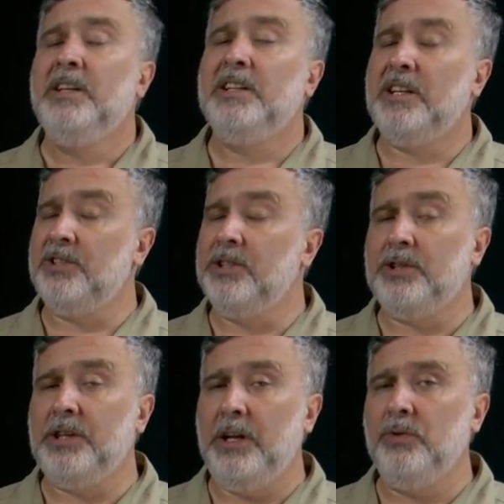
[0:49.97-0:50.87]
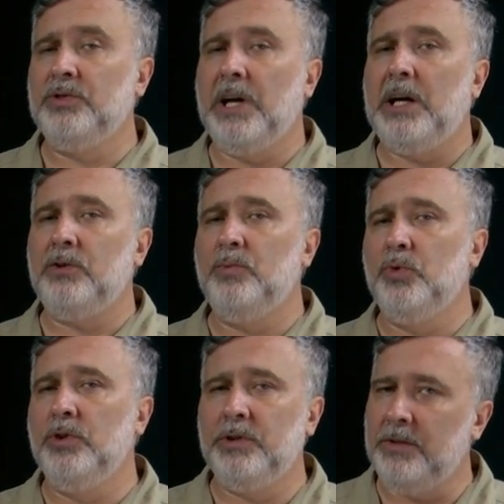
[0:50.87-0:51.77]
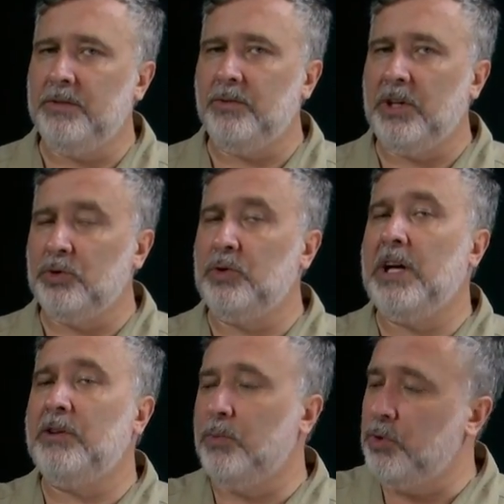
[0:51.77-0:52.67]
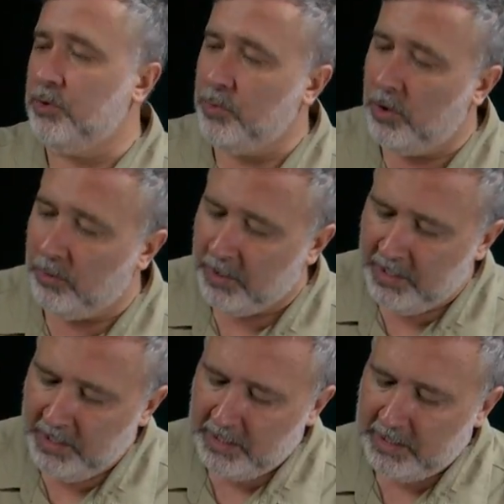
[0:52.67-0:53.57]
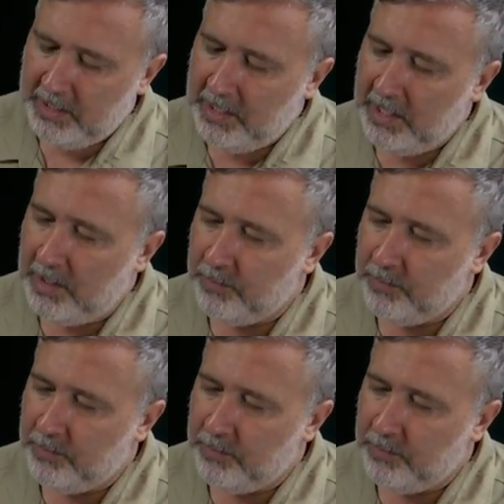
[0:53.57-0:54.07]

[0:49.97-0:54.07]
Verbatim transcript: e que a gente tem usado muito e o resultado é muito bom, que é a